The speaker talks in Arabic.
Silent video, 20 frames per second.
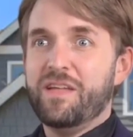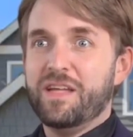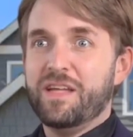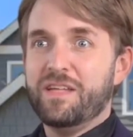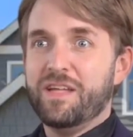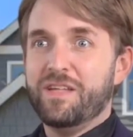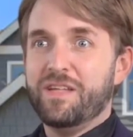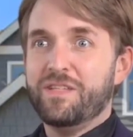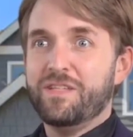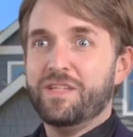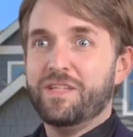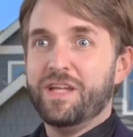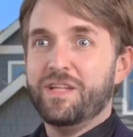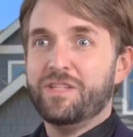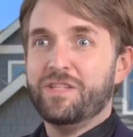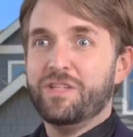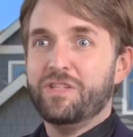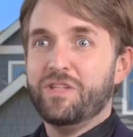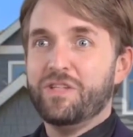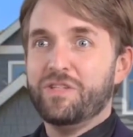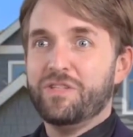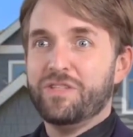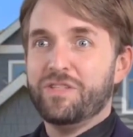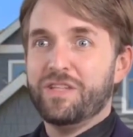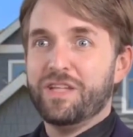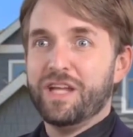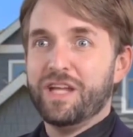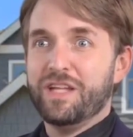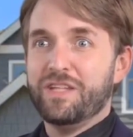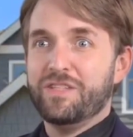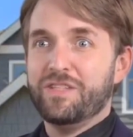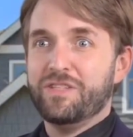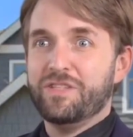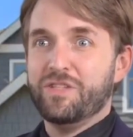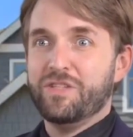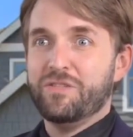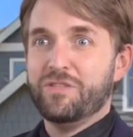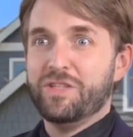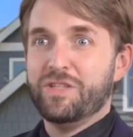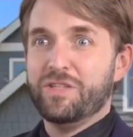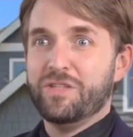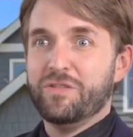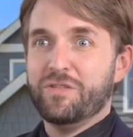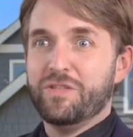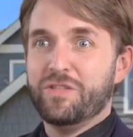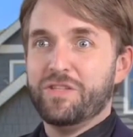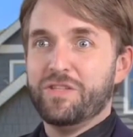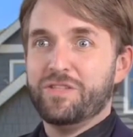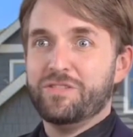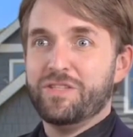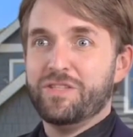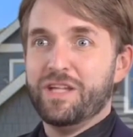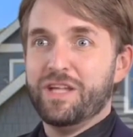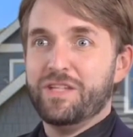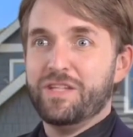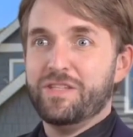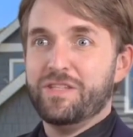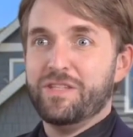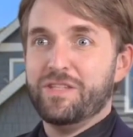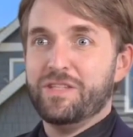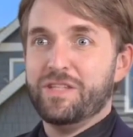التي كان يشكل حاجز طبيعي مرتفع عن